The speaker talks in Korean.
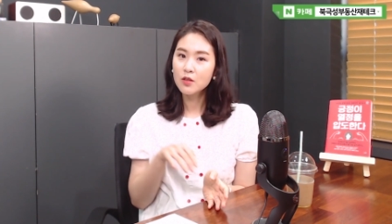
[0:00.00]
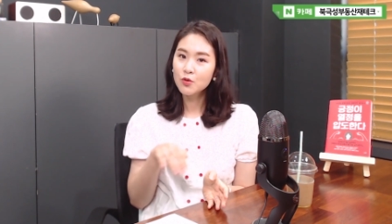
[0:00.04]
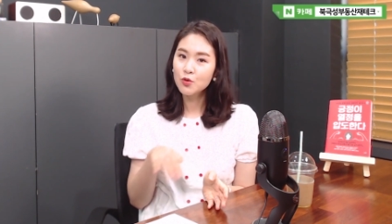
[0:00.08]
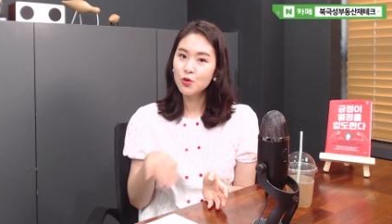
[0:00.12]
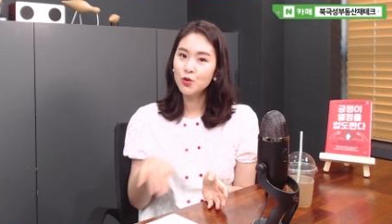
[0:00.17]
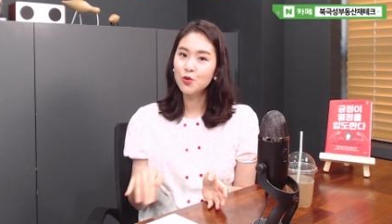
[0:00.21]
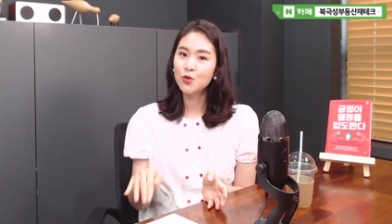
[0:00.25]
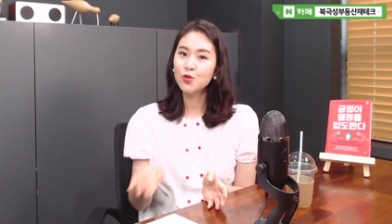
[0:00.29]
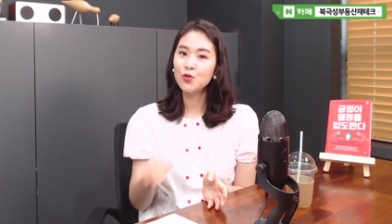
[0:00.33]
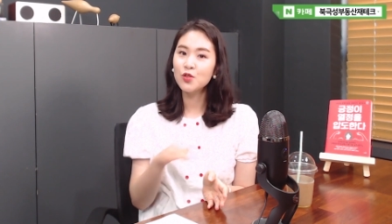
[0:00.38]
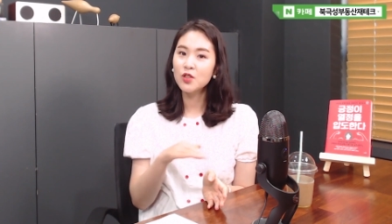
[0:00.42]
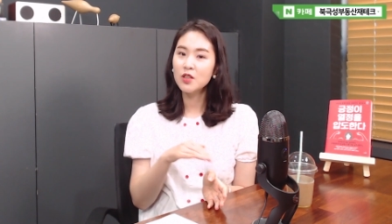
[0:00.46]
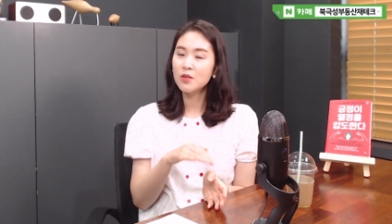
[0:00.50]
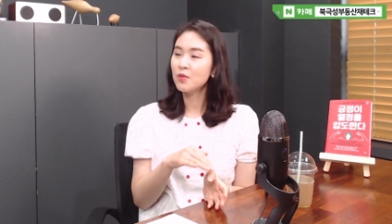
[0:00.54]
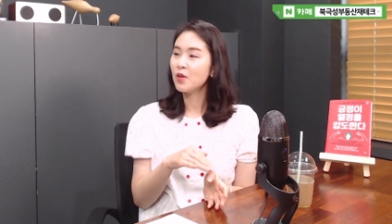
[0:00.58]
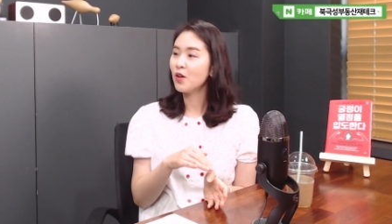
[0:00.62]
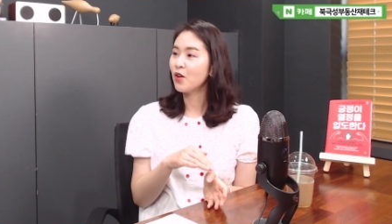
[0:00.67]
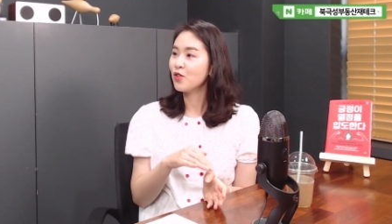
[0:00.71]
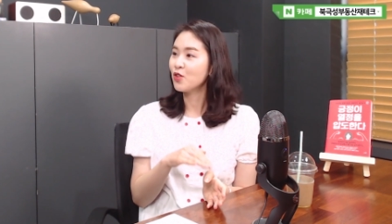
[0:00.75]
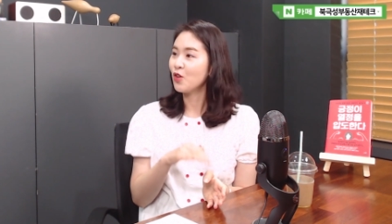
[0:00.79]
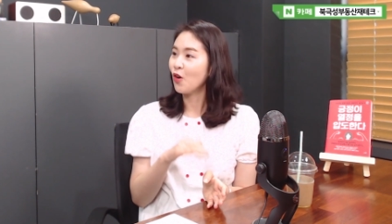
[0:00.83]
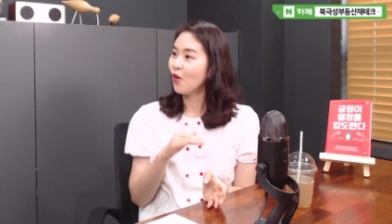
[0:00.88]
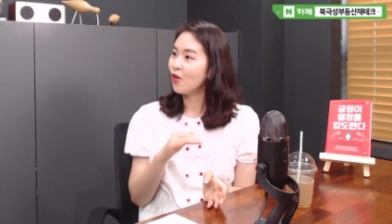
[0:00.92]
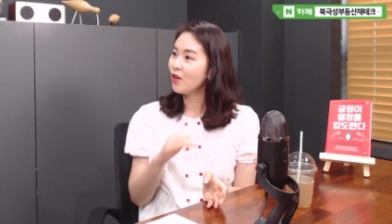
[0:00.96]

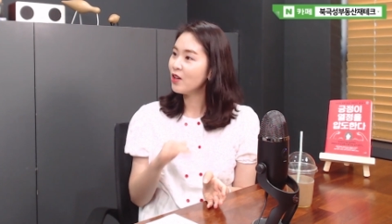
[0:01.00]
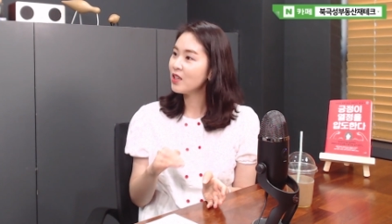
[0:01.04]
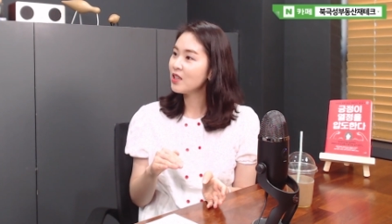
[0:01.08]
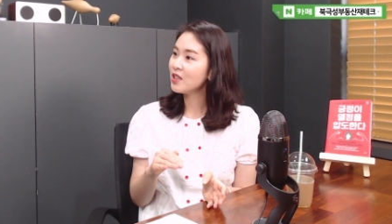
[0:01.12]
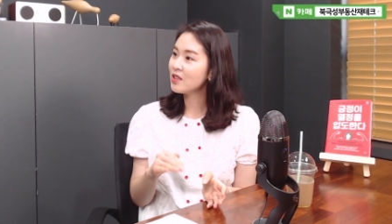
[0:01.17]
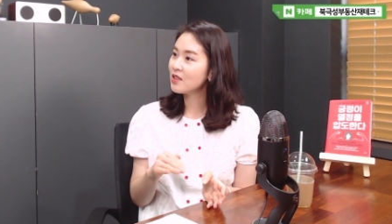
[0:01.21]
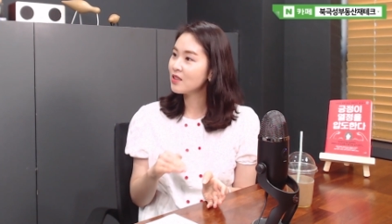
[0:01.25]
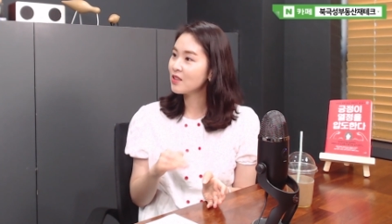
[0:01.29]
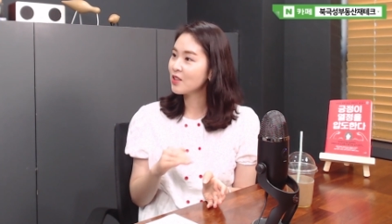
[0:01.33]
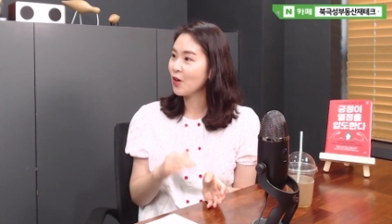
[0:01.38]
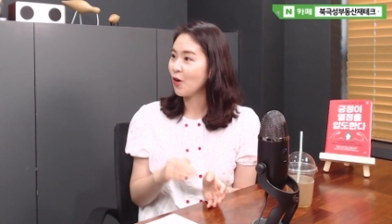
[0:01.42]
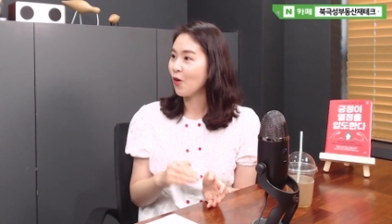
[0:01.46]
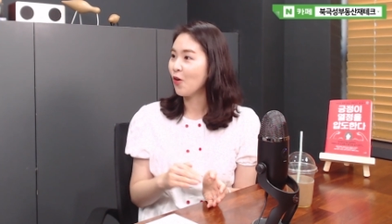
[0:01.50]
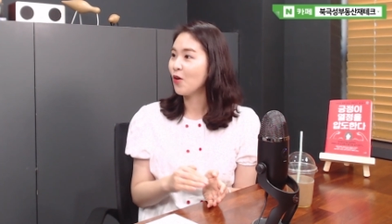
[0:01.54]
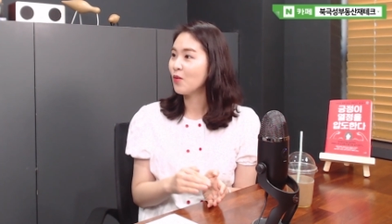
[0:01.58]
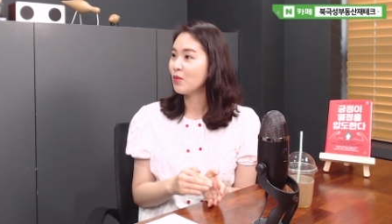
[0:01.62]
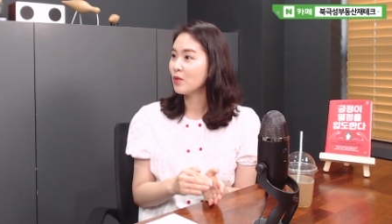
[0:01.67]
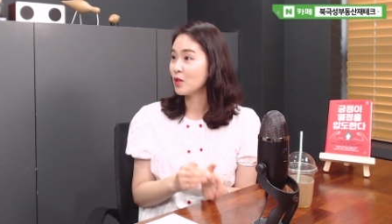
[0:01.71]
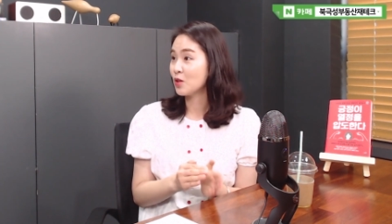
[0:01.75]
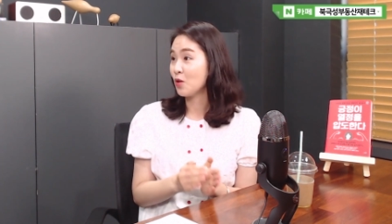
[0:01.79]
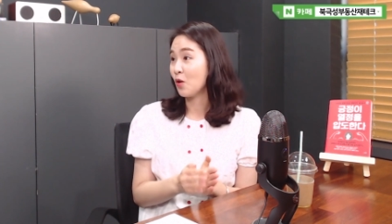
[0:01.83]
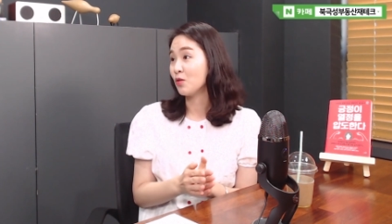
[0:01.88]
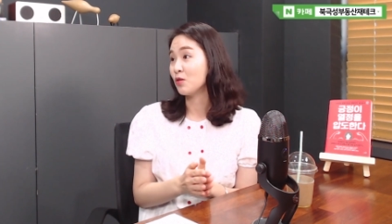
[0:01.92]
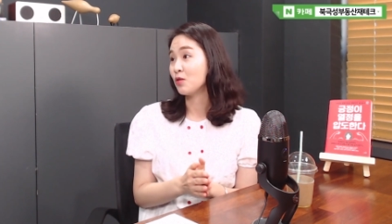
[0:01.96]
두드리면 열리는
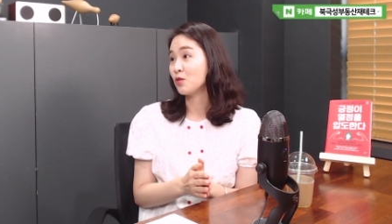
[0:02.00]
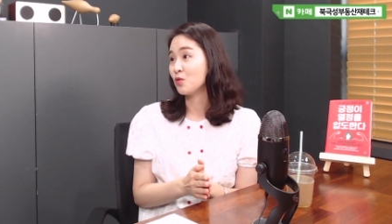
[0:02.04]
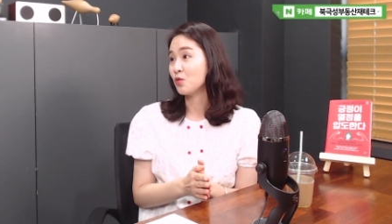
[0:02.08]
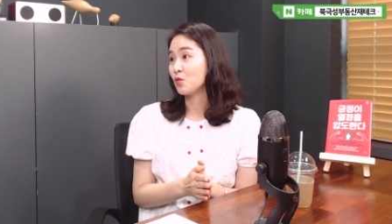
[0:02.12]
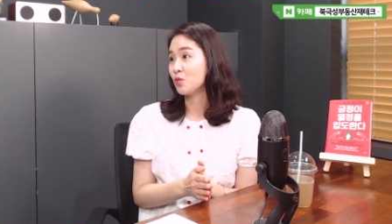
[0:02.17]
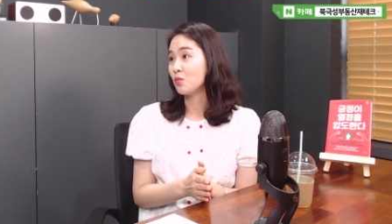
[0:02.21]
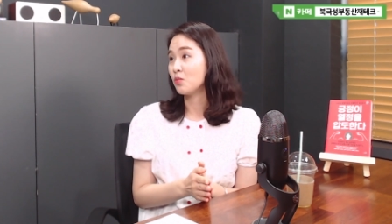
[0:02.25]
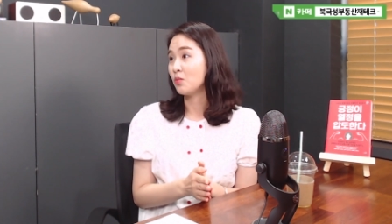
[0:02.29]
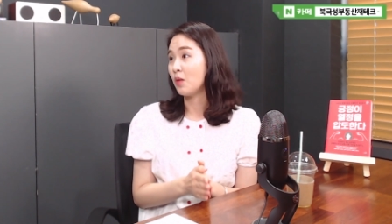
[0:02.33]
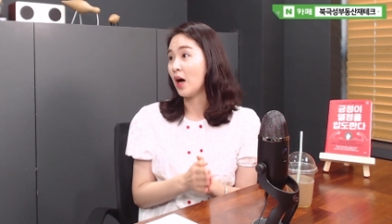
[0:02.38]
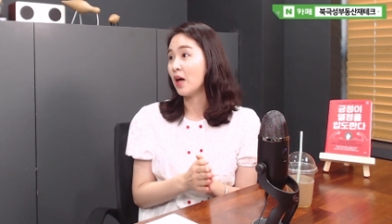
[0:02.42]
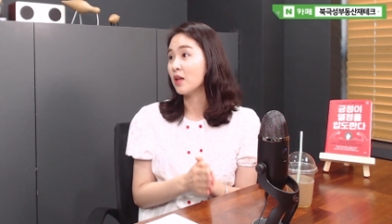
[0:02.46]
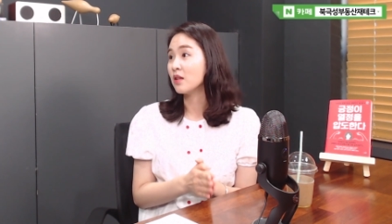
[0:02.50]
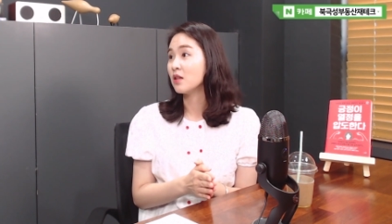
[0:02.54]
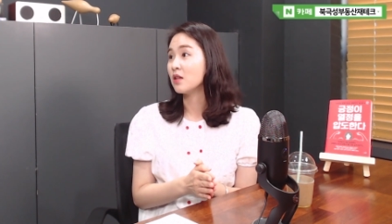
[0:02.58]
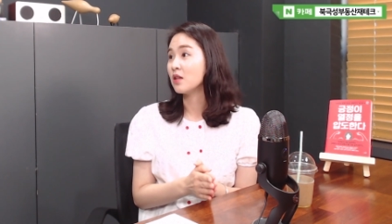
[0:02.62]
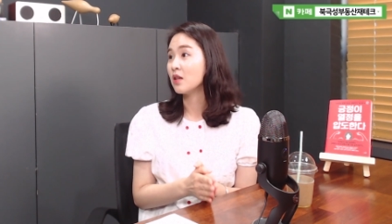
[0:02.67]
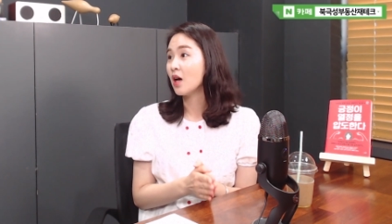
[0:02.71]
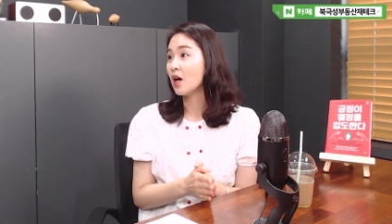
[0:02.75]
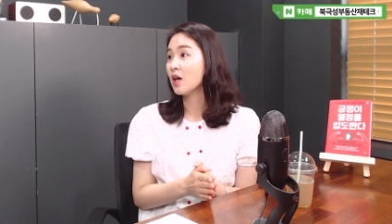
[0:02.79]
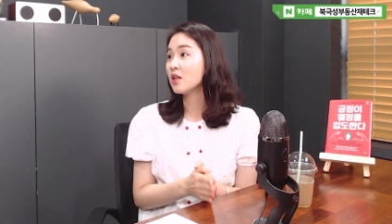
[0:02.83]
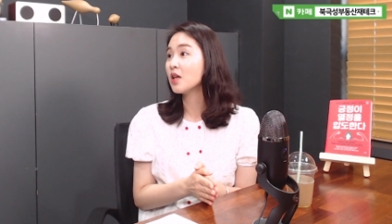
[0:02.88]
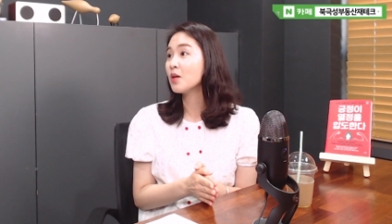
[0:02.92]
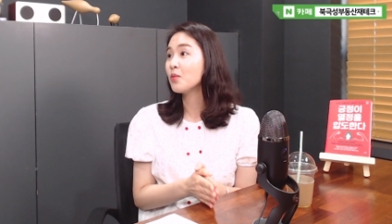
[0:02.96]
경험을 저는 좀
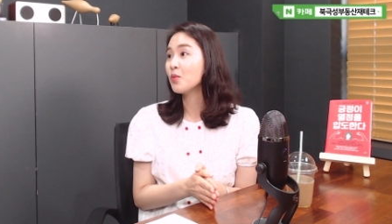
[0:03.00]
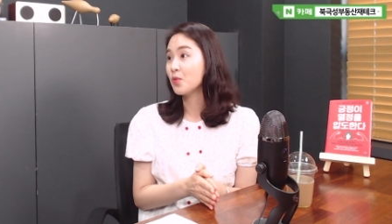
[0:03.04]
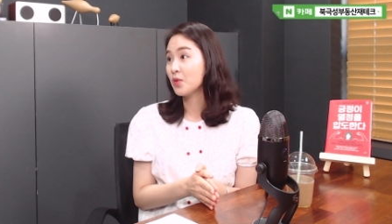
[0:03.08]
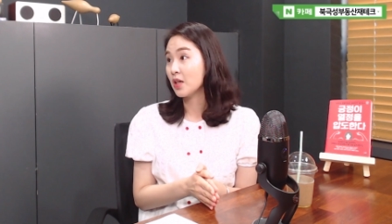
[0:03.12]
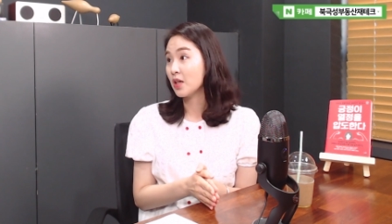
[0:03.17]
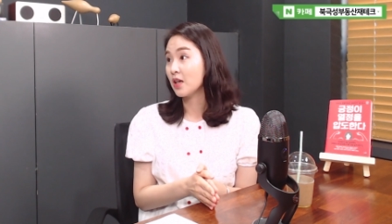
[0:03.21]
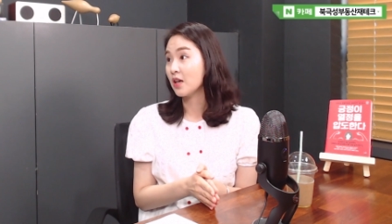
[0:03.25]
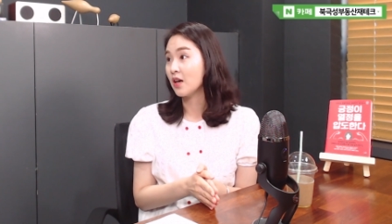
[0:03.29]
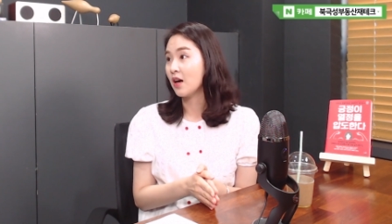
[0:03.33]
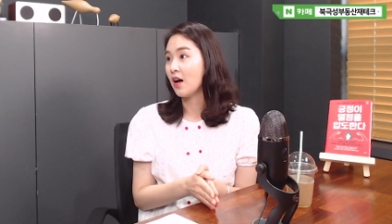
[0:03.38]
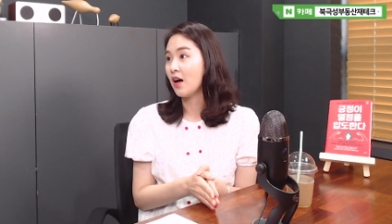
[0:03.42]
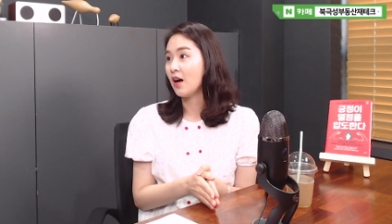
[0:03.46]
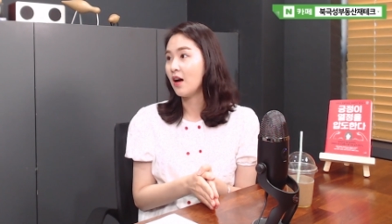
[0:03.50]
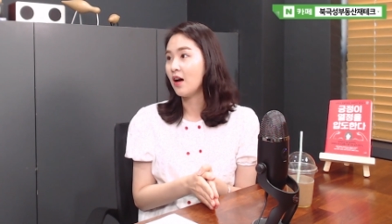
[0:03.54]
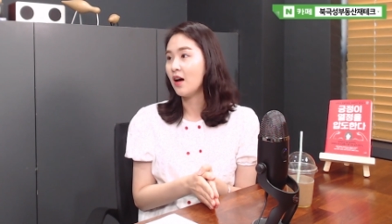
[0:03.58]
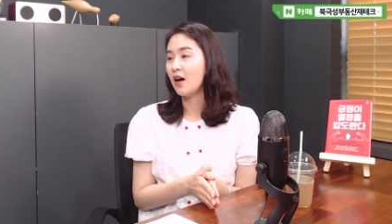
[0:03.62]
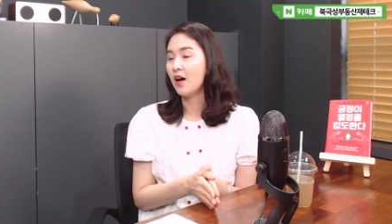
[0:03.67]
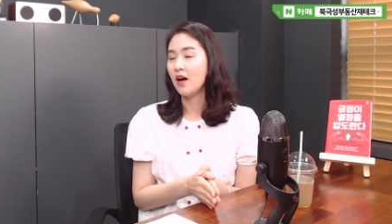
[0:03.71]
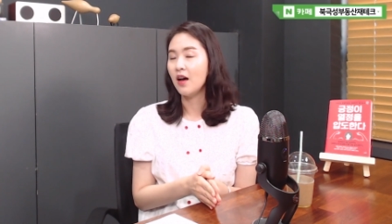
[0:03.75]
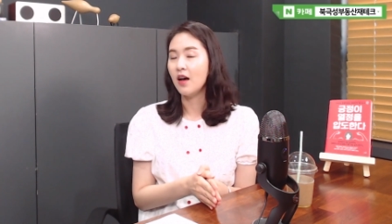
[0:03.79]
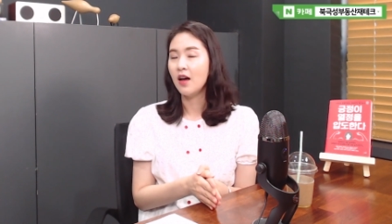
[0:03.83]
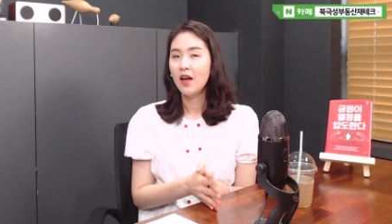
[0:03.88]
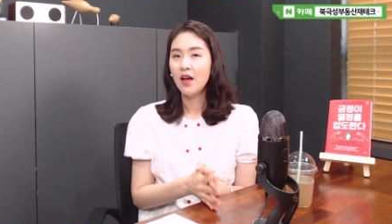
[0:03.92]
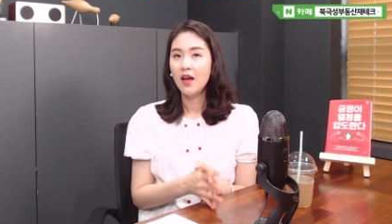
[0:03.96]
많이 하다
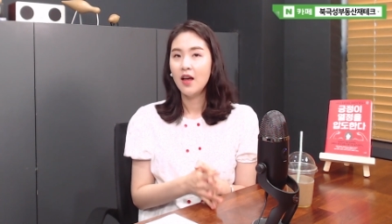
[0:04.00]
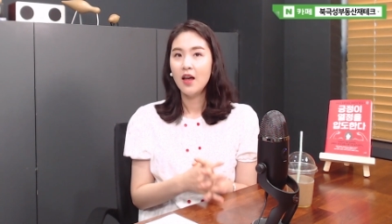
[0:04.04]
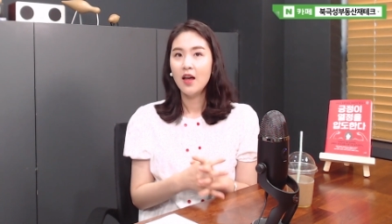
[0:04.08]
보니까